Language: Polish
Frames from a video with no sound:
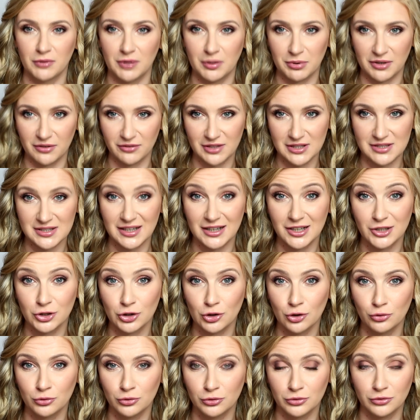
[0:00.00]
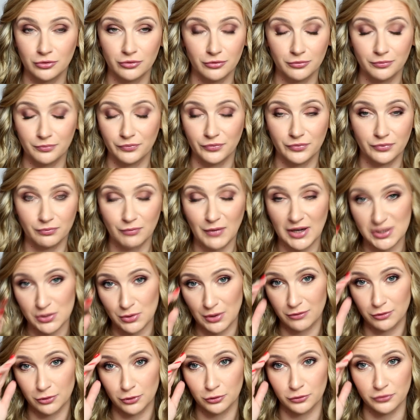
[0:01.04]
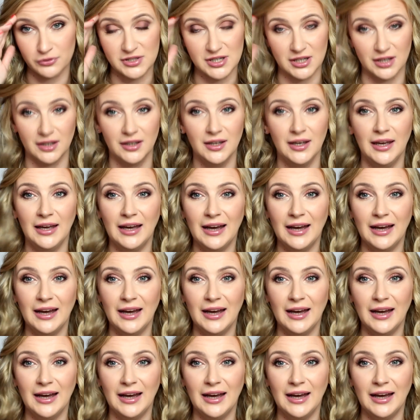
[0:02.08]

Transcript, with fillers: naprawdę znaleźć lod, y, mm, masła w lodówce,